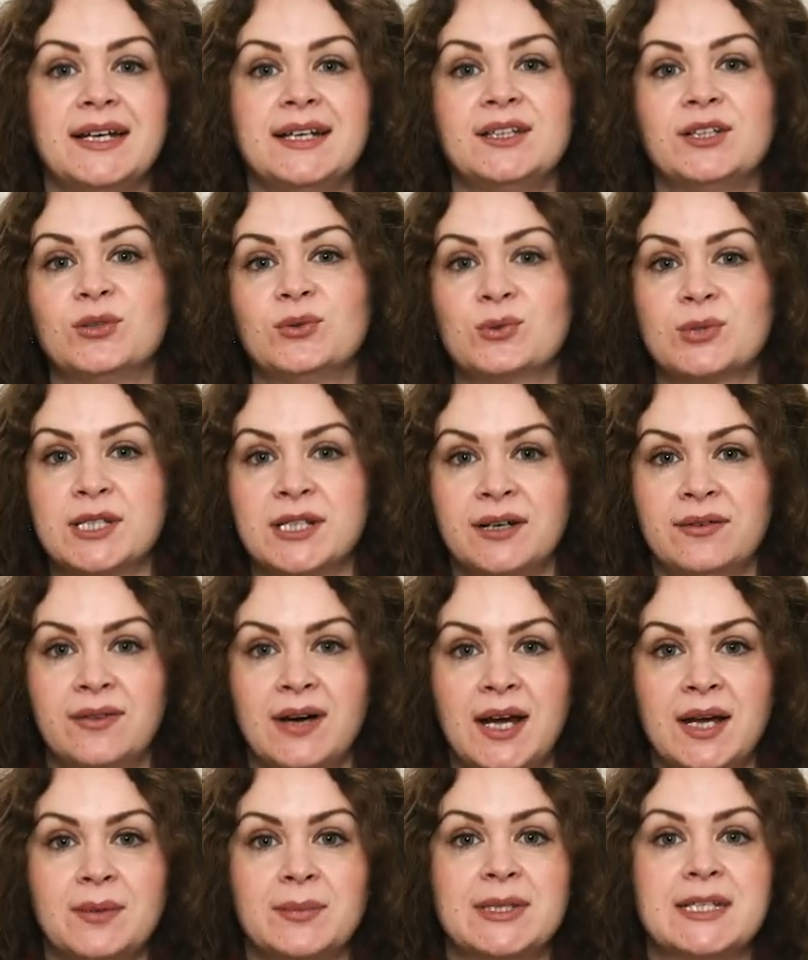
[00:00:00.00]
– это
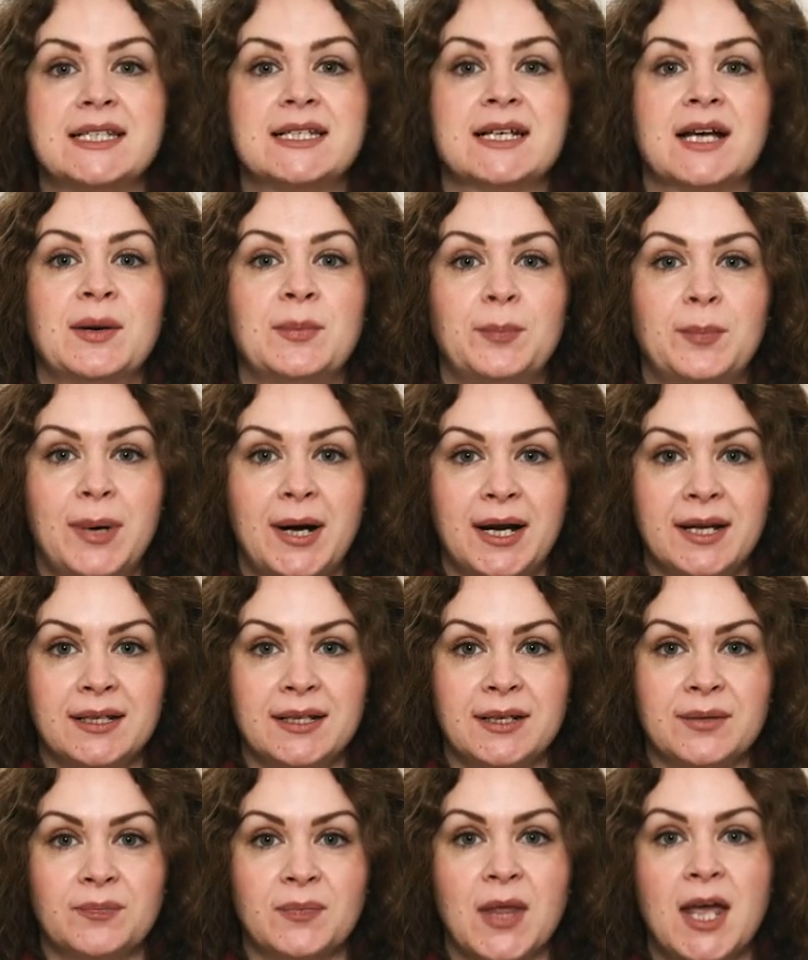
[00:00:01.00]
узнаваемость
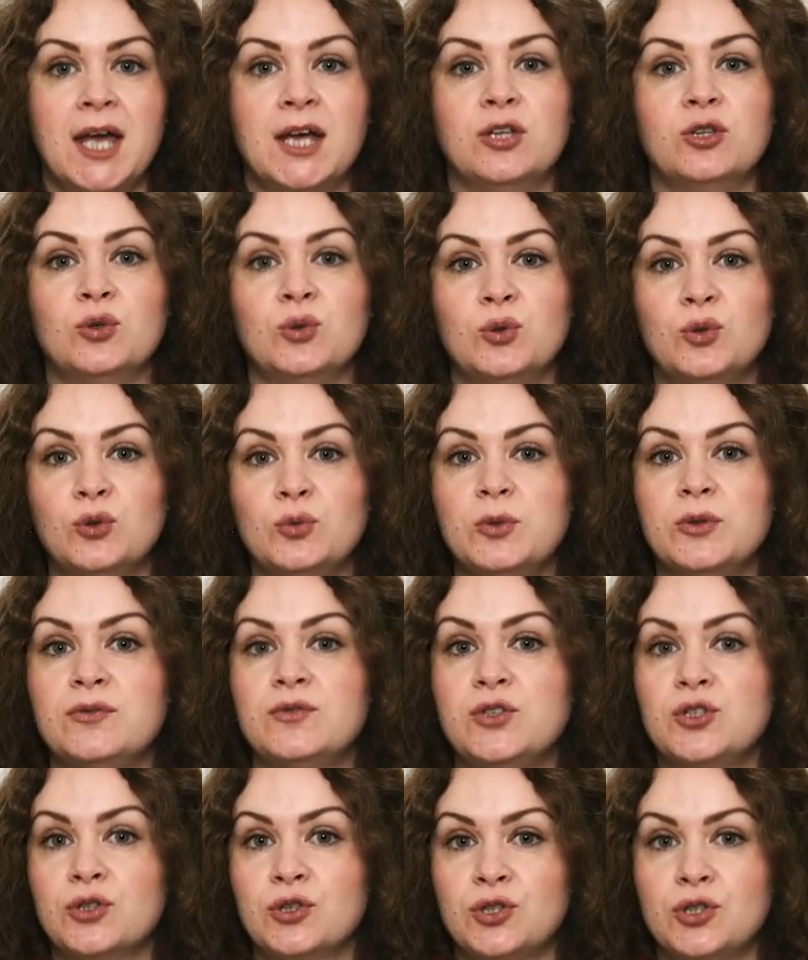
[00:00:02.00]
компании. На YouTube
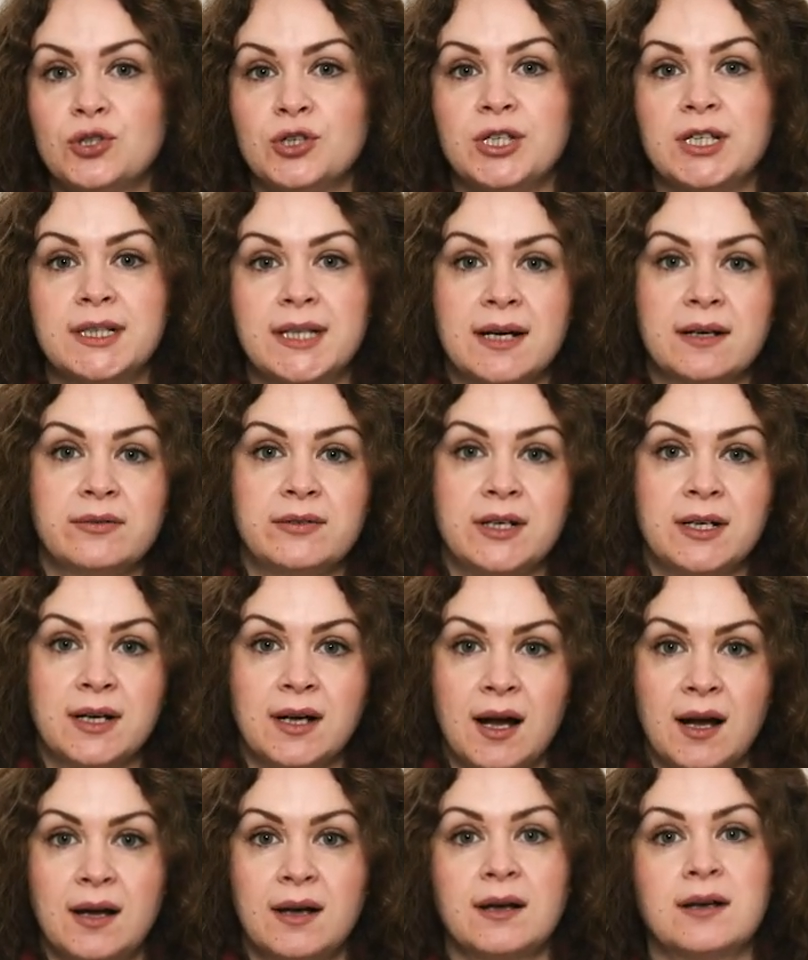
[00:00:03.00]
все еще не так
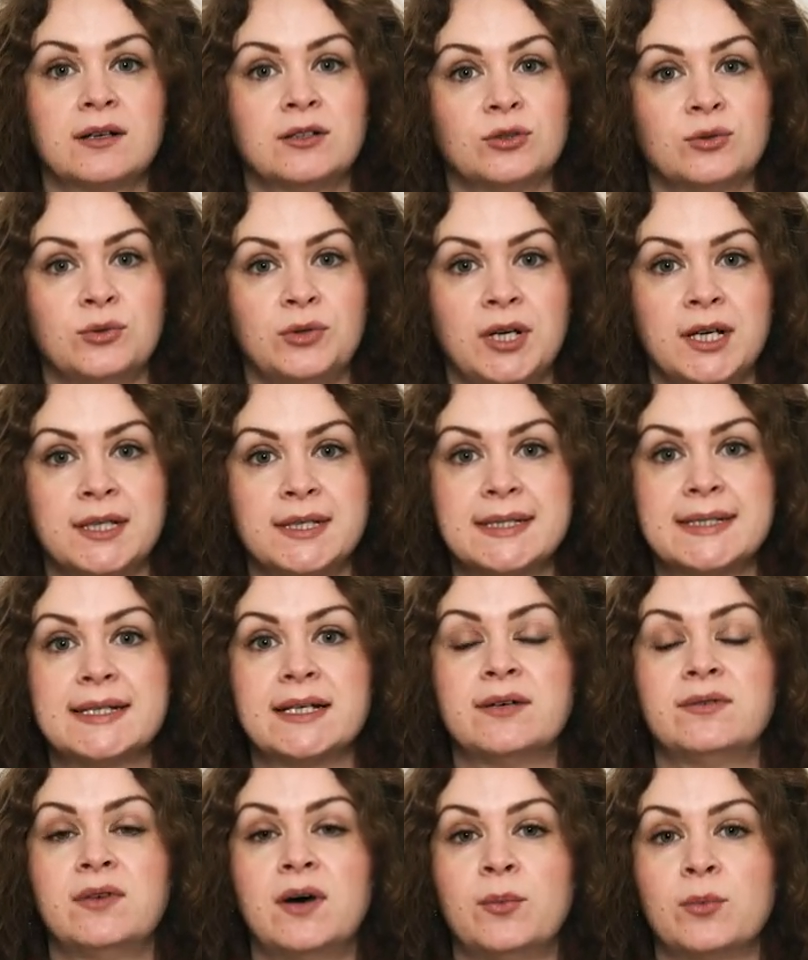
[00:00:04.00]
велика
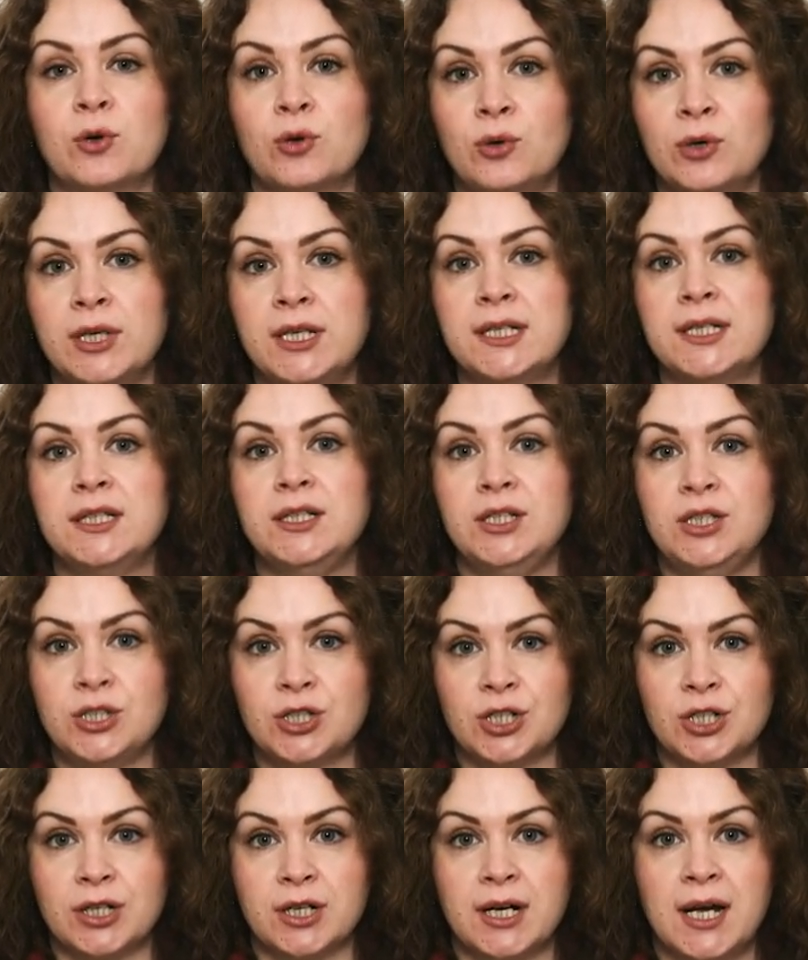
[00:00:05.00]
конкуренция во многих
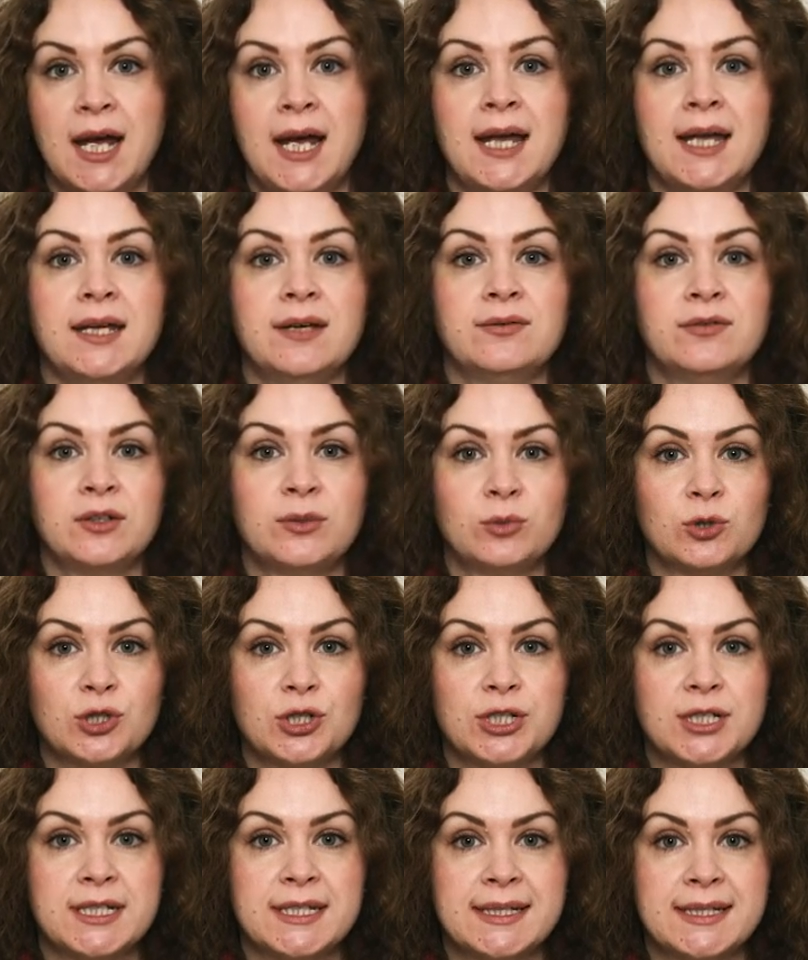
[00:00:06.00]
нишах, и вы
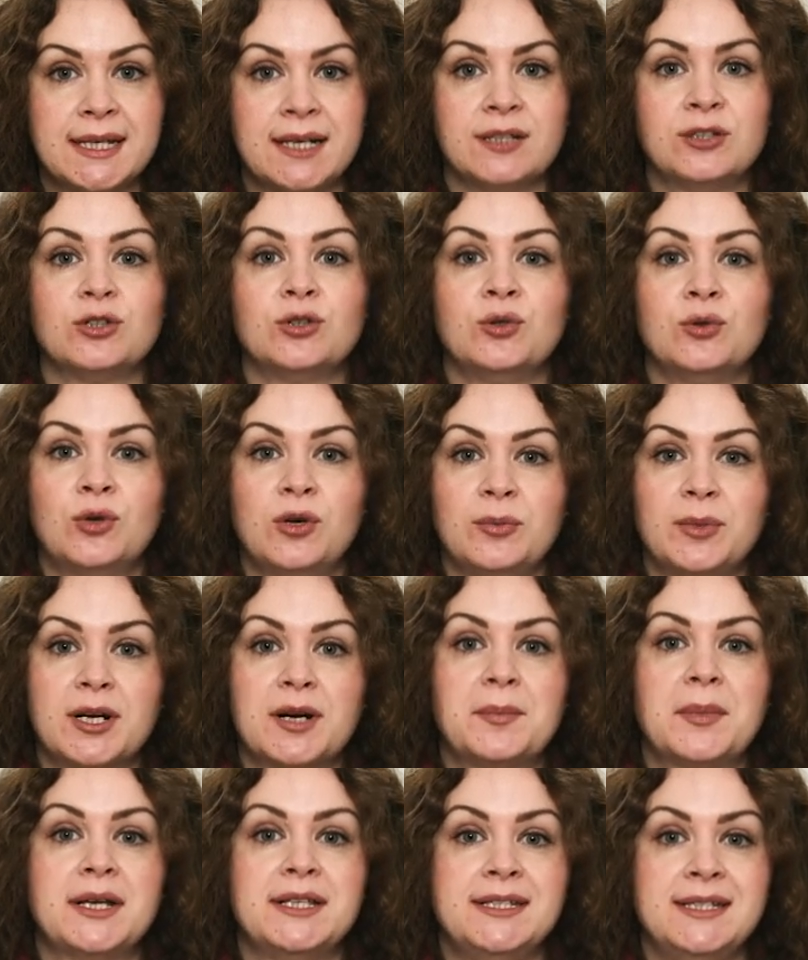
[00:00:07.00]
можете стать
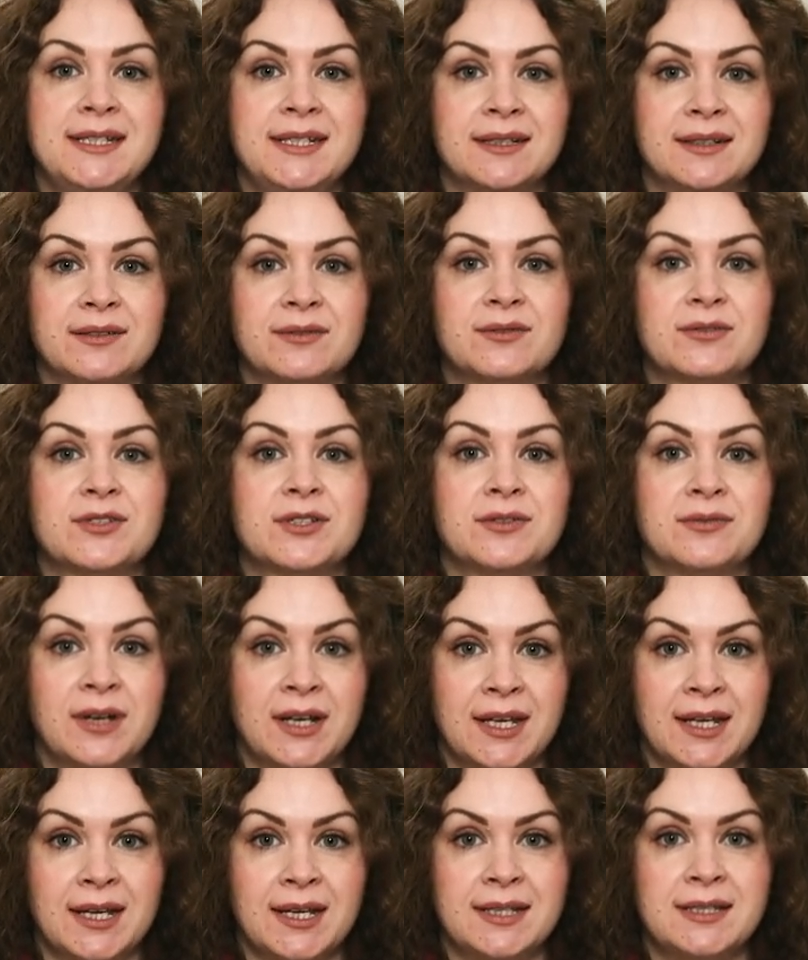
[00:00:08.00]
номером один в
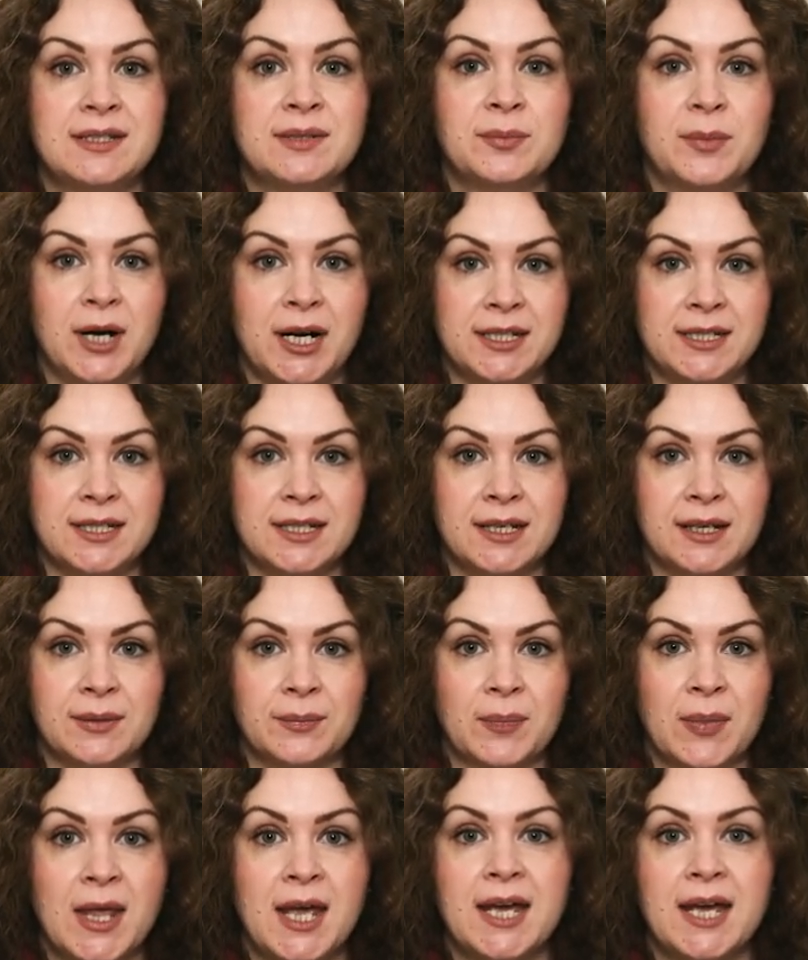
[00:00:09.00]
своей тематике.